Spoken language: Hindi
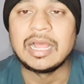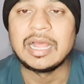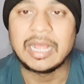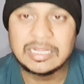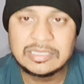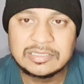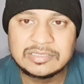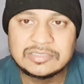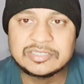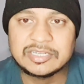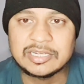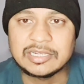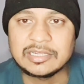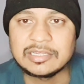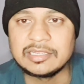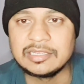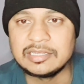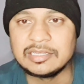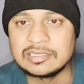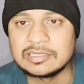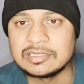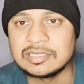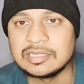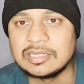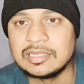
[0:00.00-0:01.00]
अच्छा
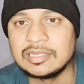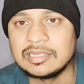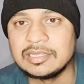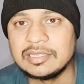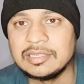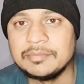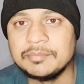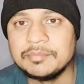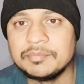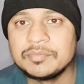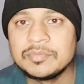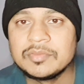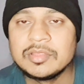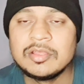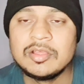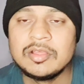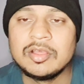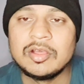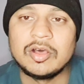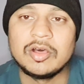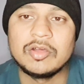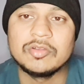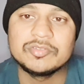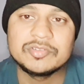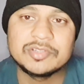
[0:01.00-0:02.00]
खेलता है गेम
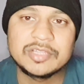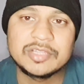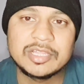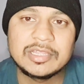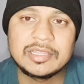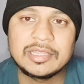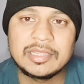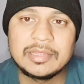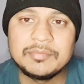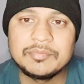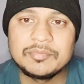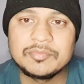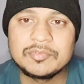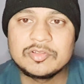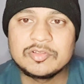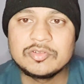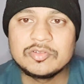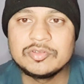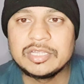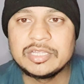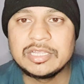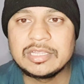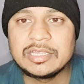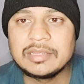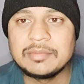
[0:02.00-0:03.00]
और उसके गेम
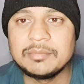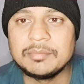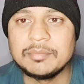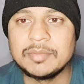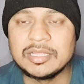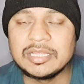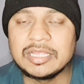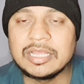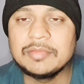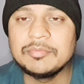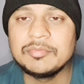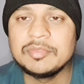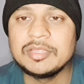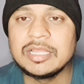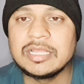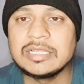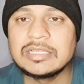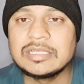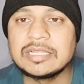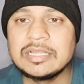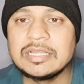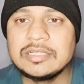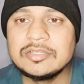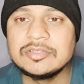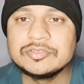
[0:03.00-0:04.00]
को देख के मज़ा भी
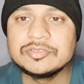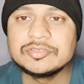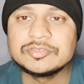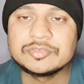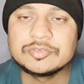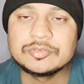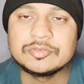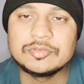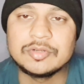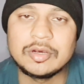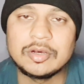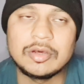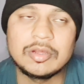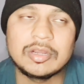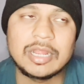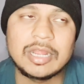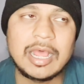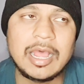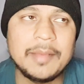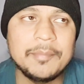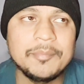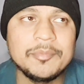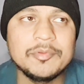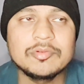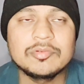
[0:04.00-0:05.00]
आता है दोस्तों और
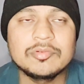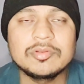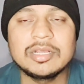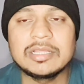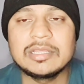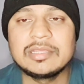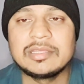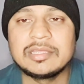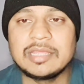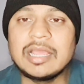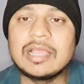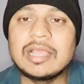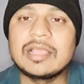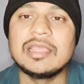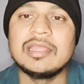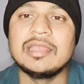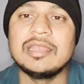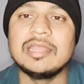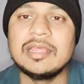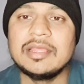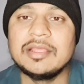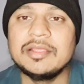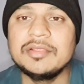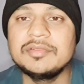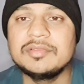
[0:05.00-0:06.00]
आप लोग का क्या
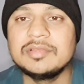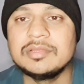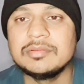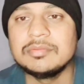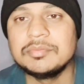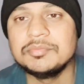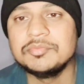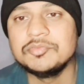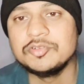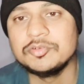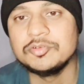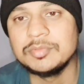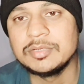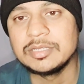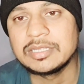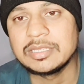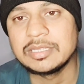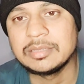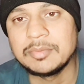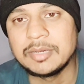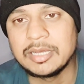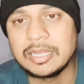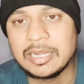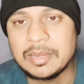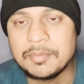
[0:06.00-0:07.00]
कहना है शिवम दुबे
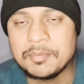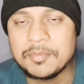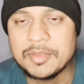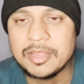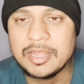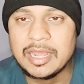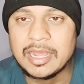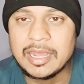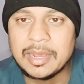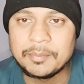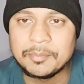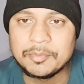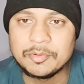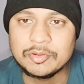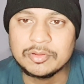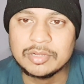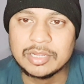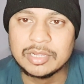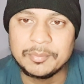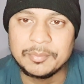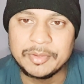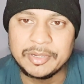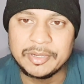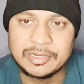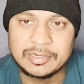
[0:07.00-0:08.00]
के बारे में आप
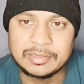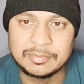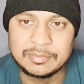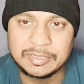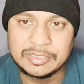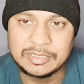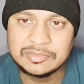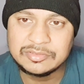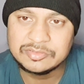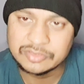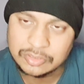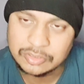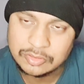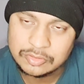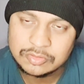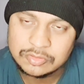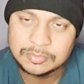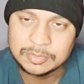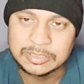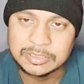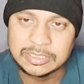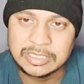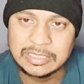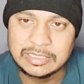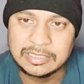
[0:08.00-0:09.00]
लोग कमेंट में
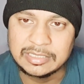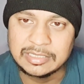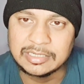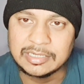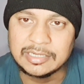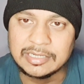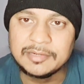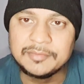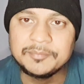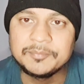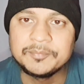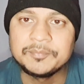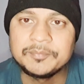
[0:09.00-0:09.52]
ज़रूर बताइएगा